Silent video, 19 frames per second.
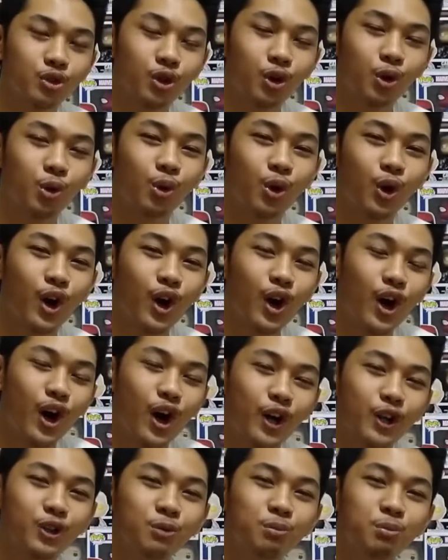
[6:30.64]
So,
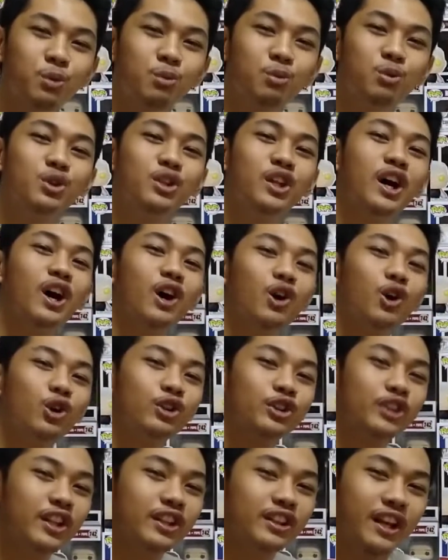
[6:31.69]
ayun po muna ang
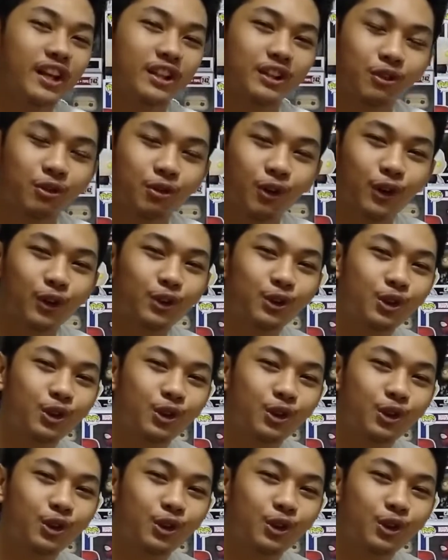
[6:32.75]
content natin for